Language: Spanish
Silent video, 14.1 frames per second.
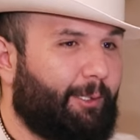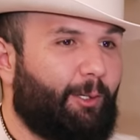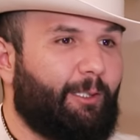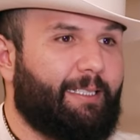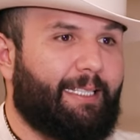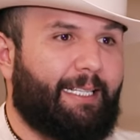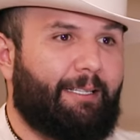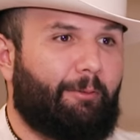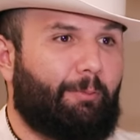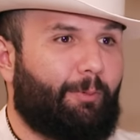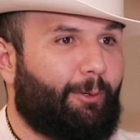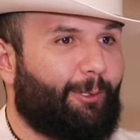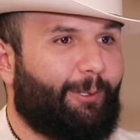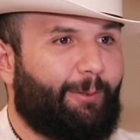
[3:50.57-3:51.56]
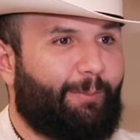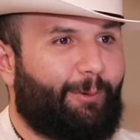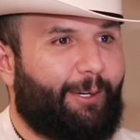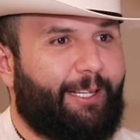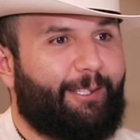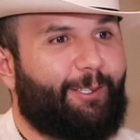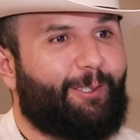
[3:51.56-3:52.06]
todo sereno, por, todo,
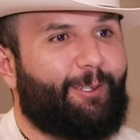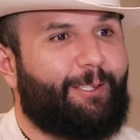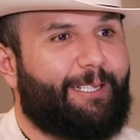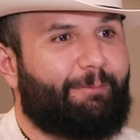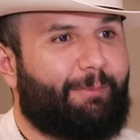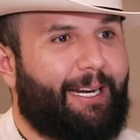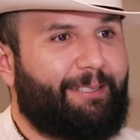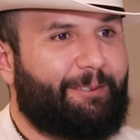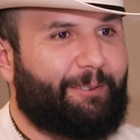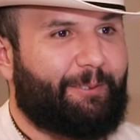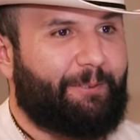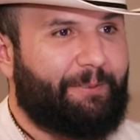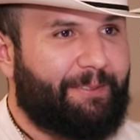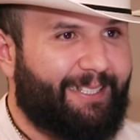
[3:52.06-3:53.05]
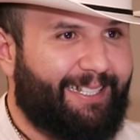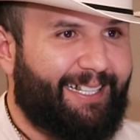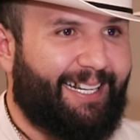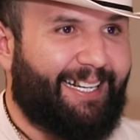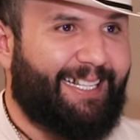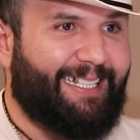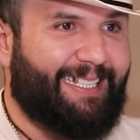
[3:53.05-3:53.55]
por dentro todo temblando, ¿no? Y
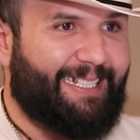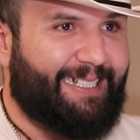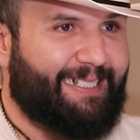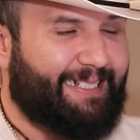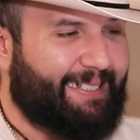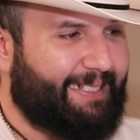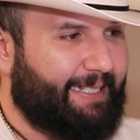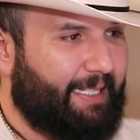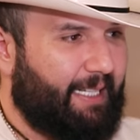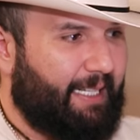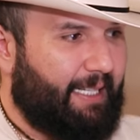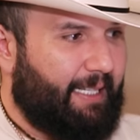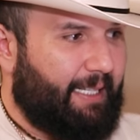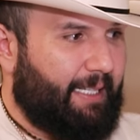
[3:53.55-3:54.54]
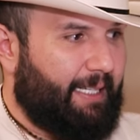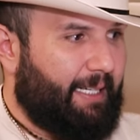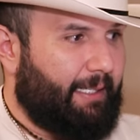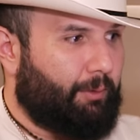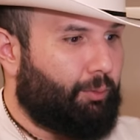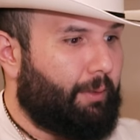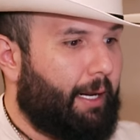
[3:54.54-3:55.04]
la neta es
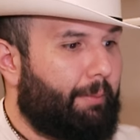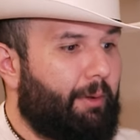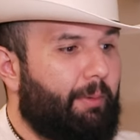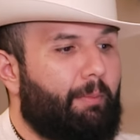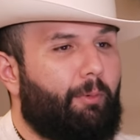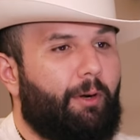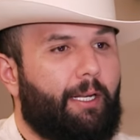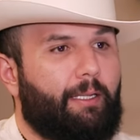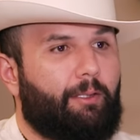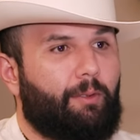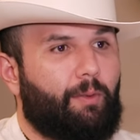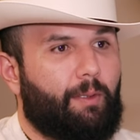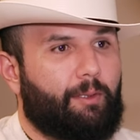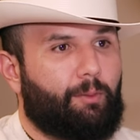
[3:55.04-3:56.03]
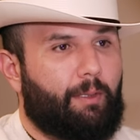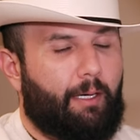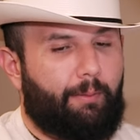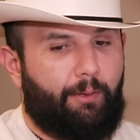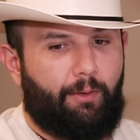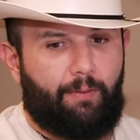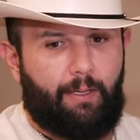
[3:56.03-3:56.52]
es un nervio bien bonito, es un
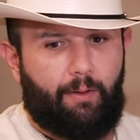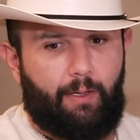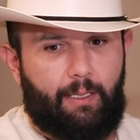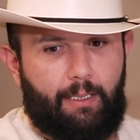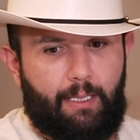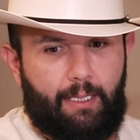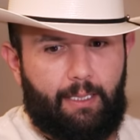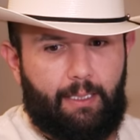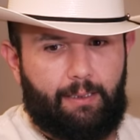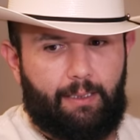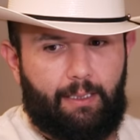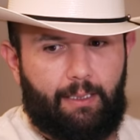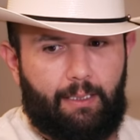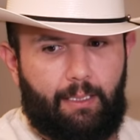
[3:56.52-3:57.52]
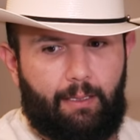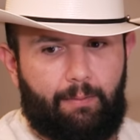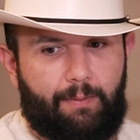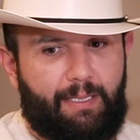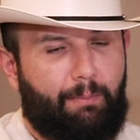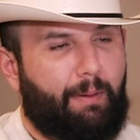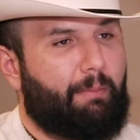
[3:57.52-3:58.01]
nervio donde ahorita es el, eh,
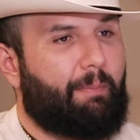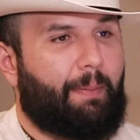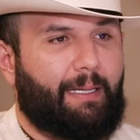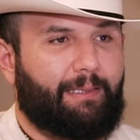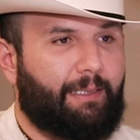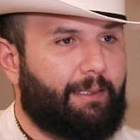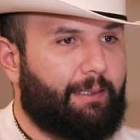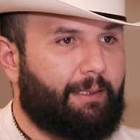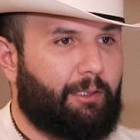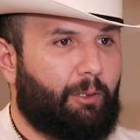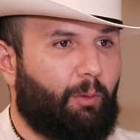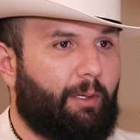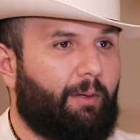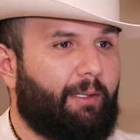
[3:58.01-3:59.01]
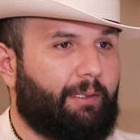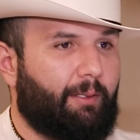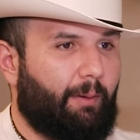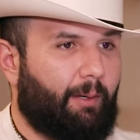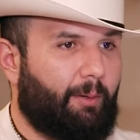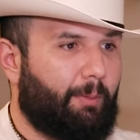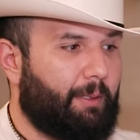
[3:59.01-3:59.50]
siempre me pasa antes del show, creo que te
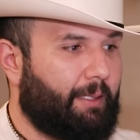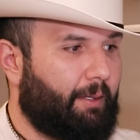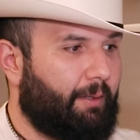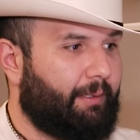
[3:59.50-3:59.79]
lo he comentado